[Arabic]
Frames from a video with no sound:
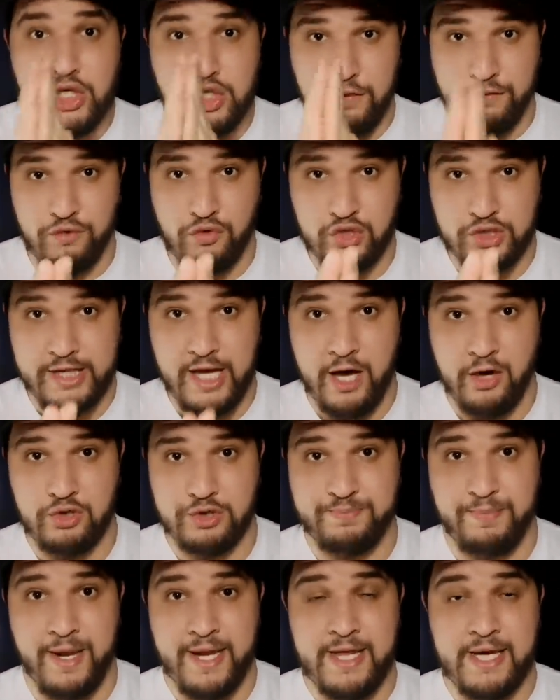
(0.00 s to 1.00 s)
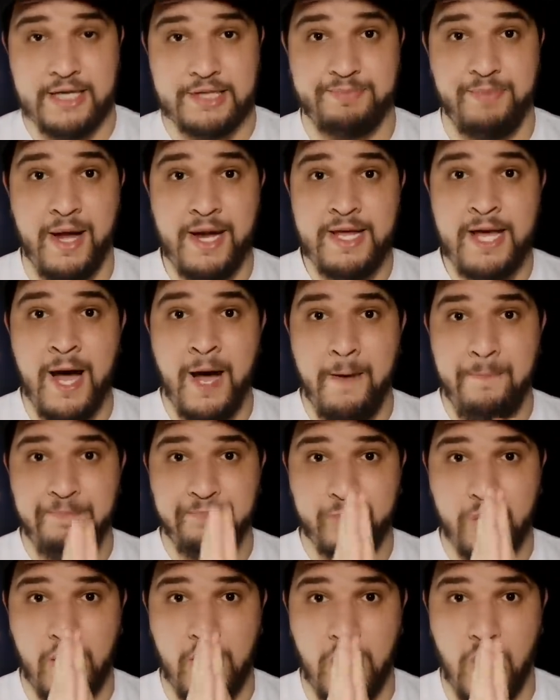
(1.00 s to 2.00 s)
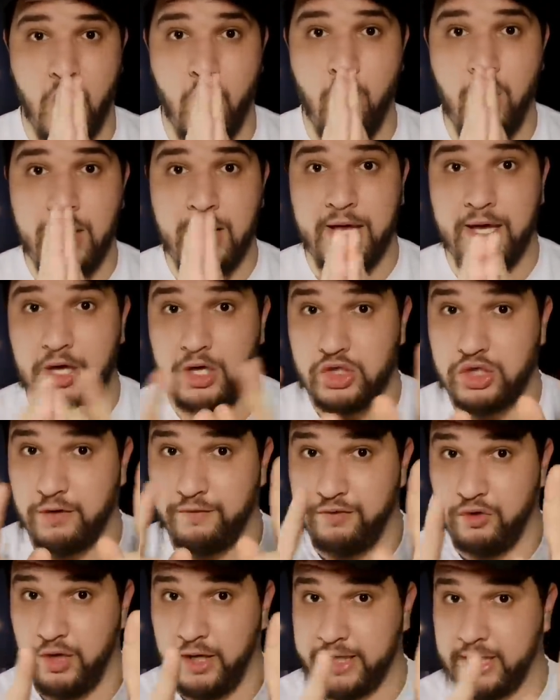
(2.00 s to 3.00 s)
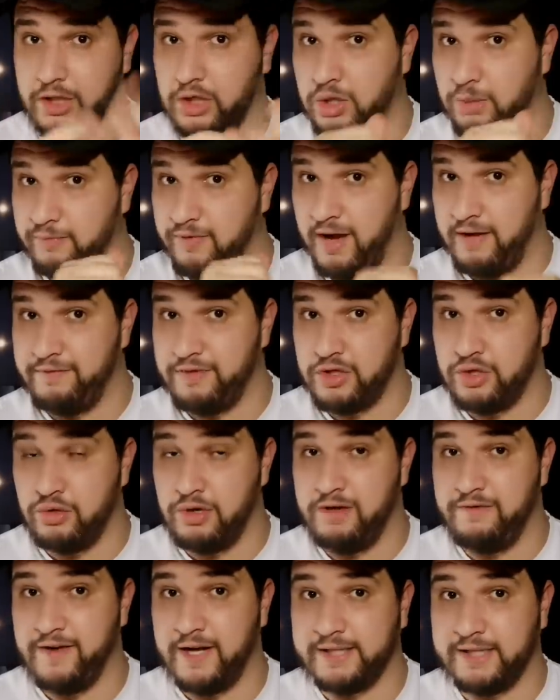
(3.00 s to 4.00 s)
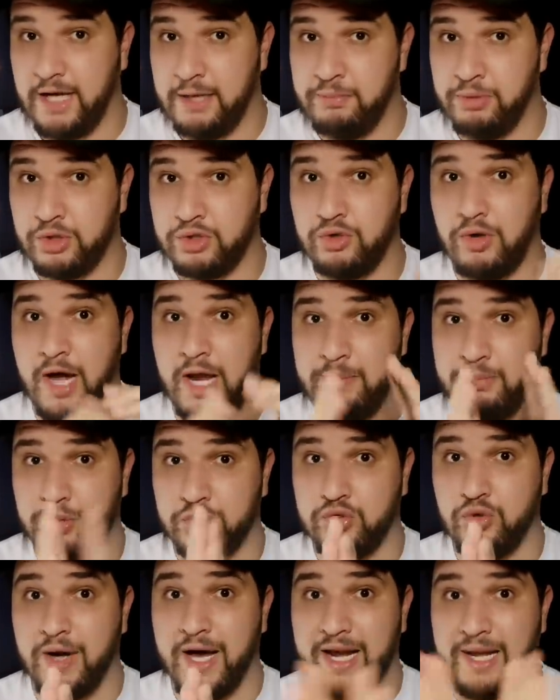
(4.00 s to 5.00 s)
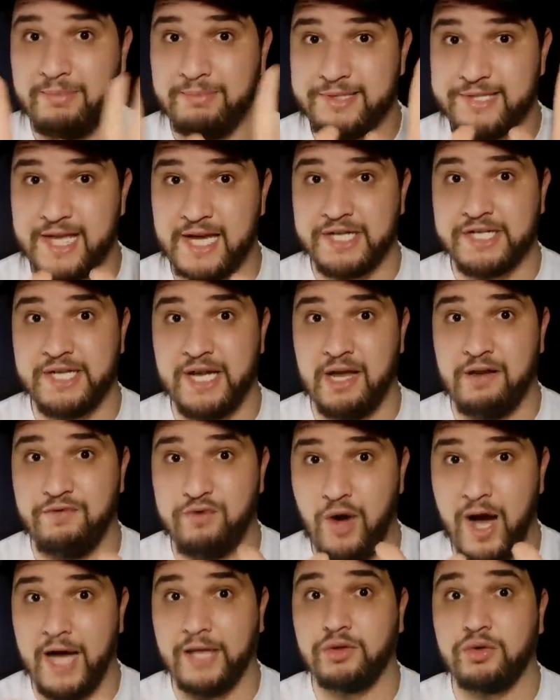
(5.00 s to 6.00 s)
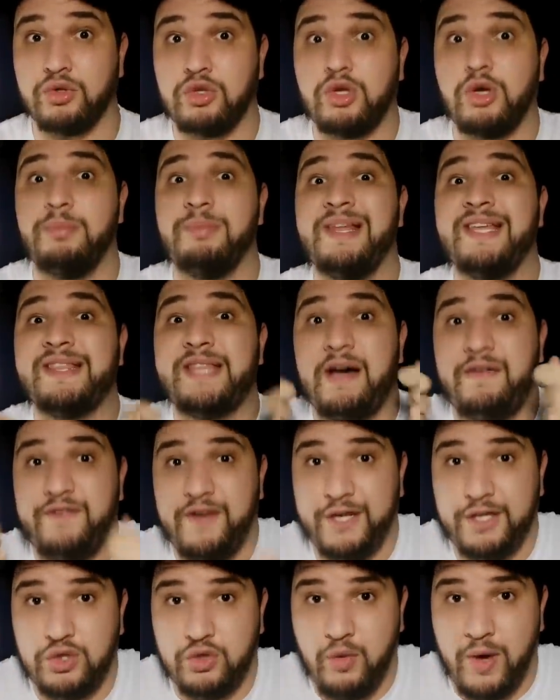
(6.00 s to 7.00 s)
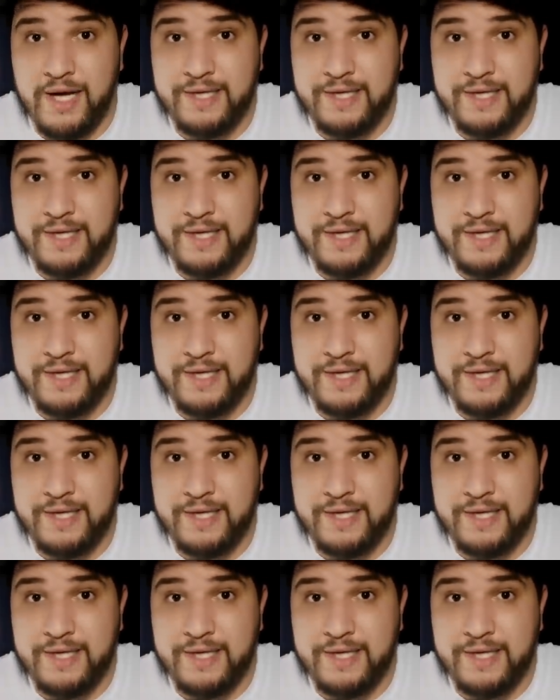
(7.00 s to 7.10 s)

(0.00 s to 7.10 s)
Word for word: شوفوا واش داروا اسبانيا اسبانيا اول آه، شوفوا حكيت لكم في لا فيديو اللي فات تاع البرتغال البرتغال 15000 واحد قلت لكم اللي دافعين